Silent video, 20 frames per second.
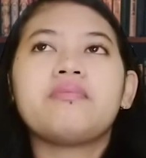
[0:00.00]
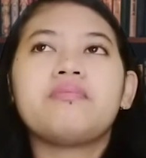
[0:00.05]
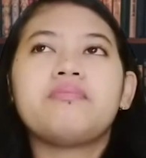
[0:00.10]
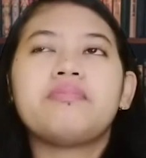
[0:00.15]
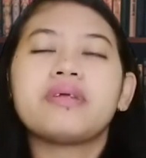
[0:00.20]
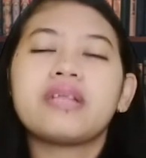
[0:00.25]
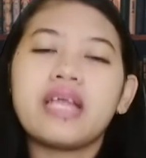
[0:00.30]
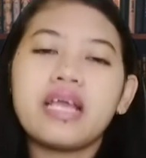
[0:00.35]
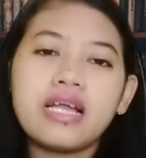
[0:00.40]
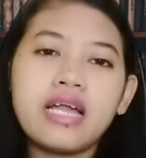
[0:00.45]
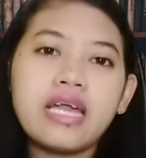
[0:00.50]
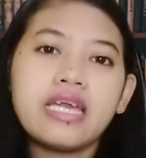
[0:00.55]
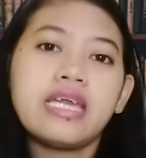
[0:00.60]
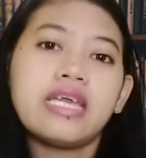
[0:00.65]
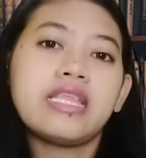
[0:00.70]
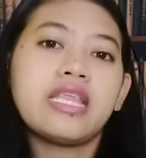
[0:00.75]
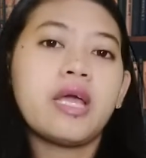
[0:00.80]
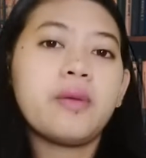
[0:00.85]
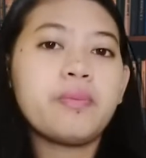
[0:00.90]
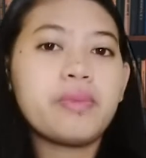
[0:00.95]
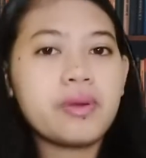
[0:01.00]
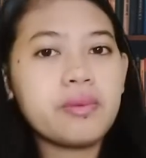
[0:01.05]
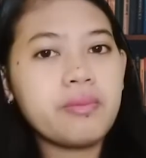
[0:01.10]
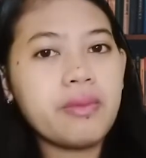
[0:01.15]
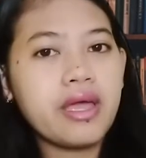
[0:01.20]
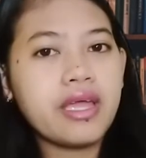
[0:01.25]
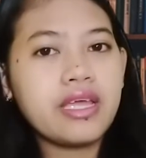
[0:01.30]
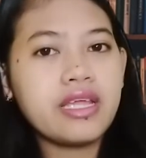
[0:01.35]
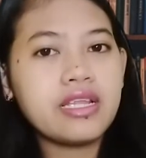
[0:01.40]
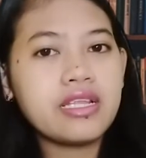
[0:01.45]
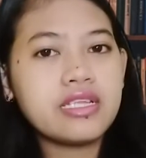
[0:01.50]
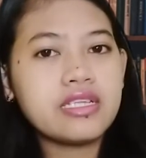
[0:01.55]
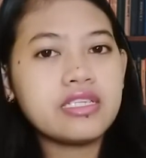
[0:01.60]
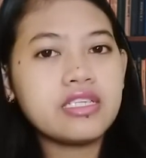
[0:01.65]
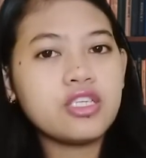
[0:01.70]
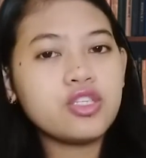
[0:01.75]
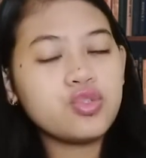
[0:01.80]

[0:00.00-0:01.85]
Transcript: Pernahkah kita bermain di